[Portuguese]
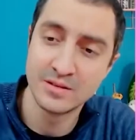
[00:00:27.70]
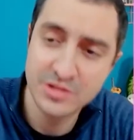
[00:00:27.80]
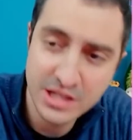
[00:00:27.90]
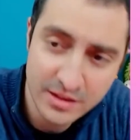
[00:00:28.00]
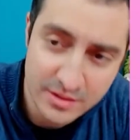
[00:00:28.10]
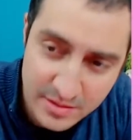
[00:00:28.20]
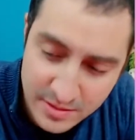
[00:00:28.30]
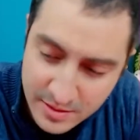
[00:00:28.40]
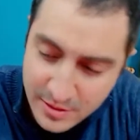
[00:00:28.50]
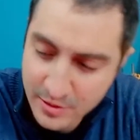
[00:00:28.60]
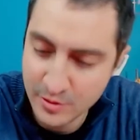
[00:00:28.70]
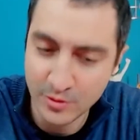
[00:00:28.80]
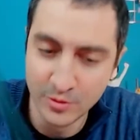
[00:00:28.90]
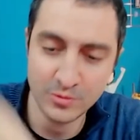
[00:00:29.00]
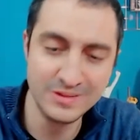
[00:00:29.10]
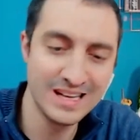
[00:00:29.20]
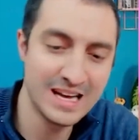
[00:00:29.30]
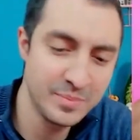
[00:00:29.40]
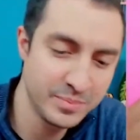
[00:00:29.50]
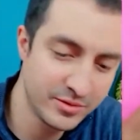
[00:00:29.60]
Gente, um
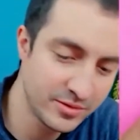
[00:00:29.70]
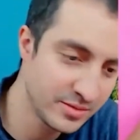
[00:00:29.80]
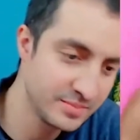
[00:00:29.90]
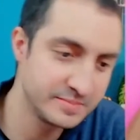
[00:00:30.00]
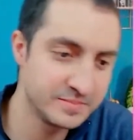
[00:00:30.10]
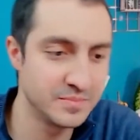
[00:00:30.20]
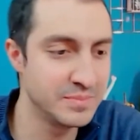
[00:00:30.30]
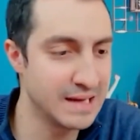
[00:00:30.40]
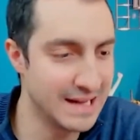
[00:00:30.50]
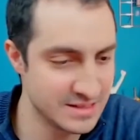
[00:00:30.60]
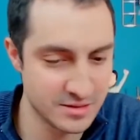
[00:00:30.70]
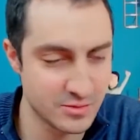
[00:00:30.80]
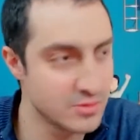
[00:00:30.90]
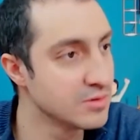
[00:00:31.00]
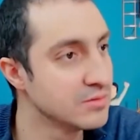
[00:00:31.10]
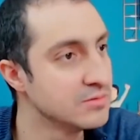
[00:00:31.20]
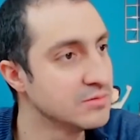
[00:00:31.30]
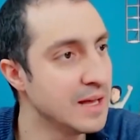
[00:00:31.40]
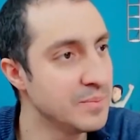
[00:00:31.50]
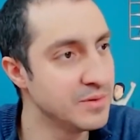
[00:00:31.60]
lápis básico um
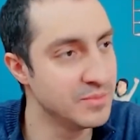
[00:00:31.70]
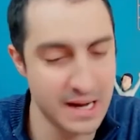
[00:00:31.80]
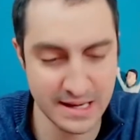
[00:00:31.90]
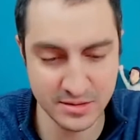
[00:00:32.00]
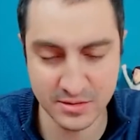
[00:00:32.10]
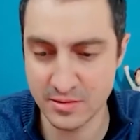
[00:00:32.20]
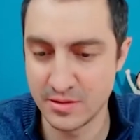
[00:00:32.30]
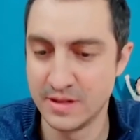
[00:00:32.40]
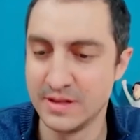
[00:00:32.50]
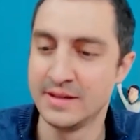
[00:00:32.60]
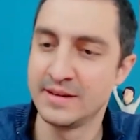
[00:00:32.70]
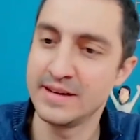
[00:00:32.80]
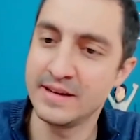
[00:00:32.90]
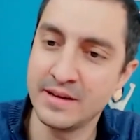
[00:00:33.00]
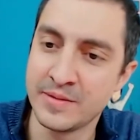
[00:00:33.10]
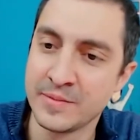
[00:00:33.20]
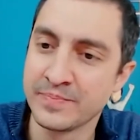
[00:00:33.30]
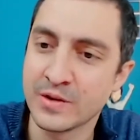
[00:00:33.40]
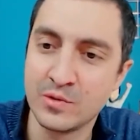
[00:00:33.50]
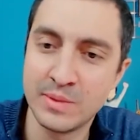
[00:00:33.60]
lápis básico e
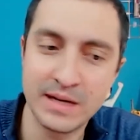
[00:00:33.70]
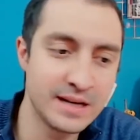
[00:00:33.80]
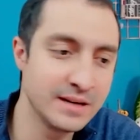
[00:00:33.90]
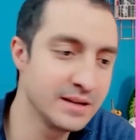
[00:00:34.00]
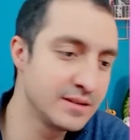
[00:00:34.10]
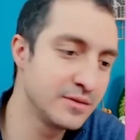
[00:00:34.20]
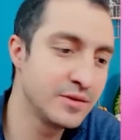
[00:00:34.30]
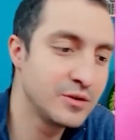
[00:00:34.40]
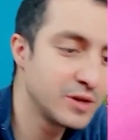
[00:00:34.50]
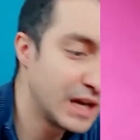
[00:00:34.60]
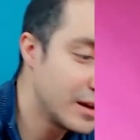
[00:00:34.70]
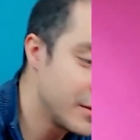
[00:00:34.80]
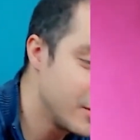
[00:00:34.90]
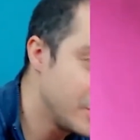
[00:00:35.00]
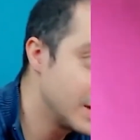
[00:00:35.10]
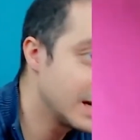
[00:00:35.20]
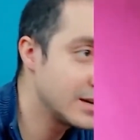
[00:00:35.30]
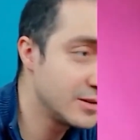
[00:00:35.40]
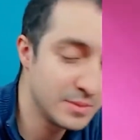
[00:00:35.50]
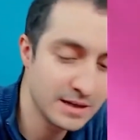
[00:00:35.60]
uma caneta esferográfica. Eu vou pegar
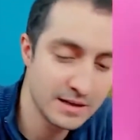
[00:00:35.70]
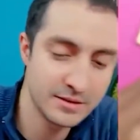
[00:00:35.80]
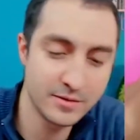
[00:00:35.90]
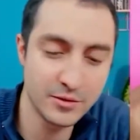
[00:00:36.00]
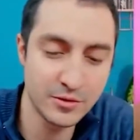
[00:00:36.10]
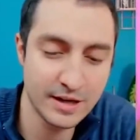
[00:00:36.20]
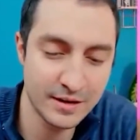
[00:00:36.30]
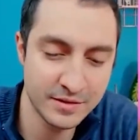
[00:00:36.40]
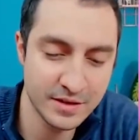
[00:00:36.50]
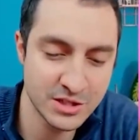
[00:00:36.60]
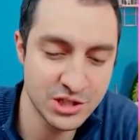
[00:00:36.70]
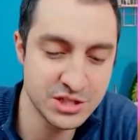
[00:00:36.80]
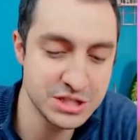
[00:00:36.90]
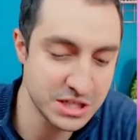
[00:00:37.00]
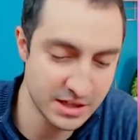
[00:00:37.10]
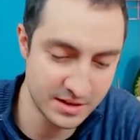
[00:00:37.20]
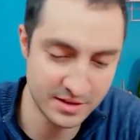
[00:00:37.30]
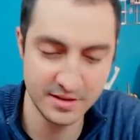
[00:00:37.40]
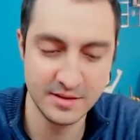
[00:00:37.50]
aqui uma caneta esferográfica chique,